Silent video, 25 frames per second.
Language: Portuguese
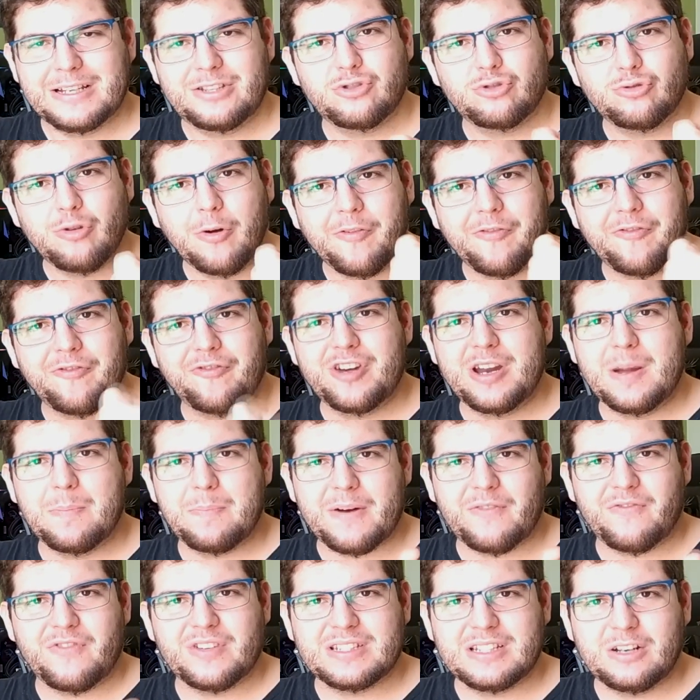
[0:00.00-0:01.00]
mas
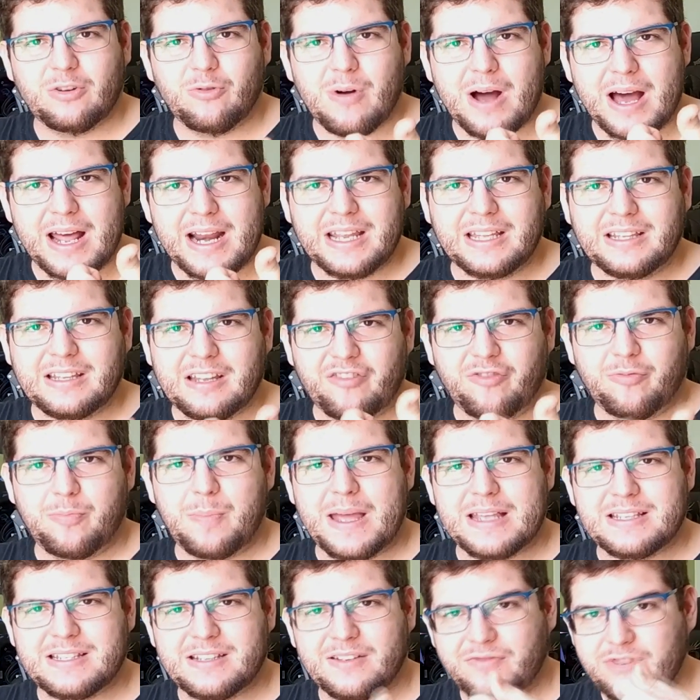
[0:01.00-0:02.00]
sofria para fazer 40
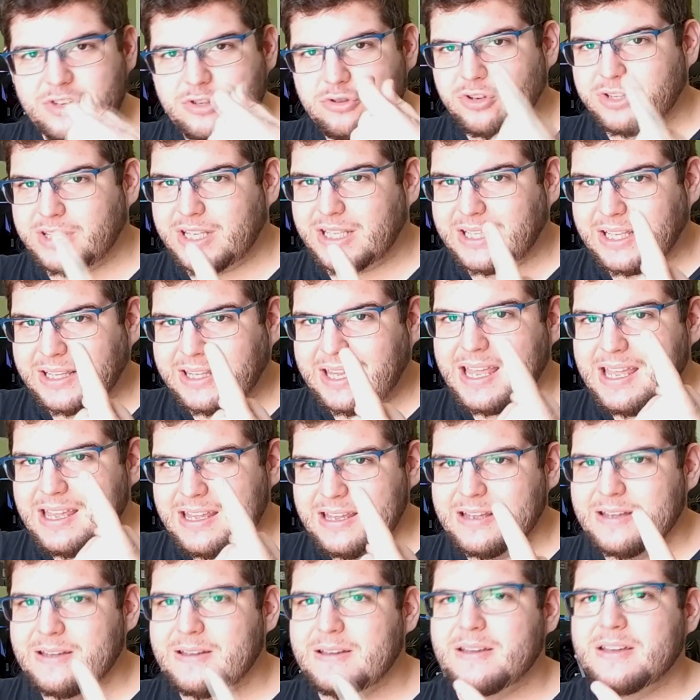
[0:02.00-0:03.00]
FPS a 2080
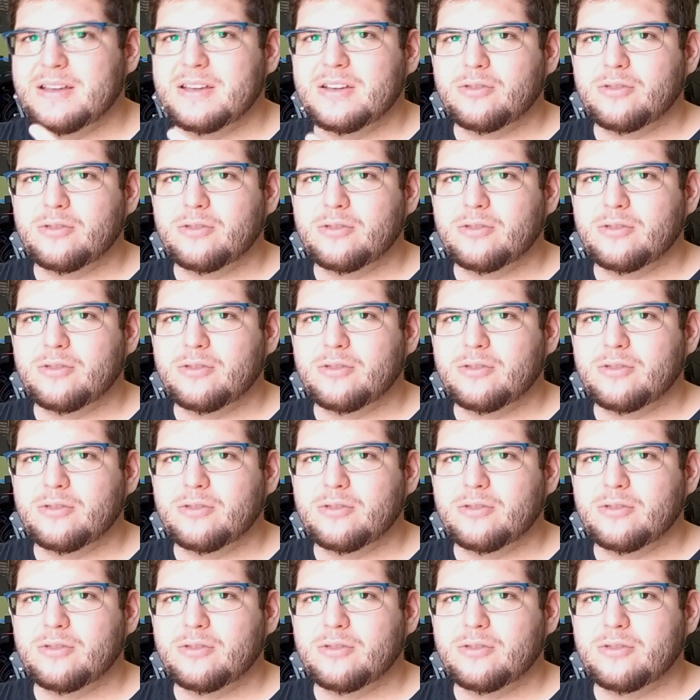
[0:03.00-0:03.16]
Ti.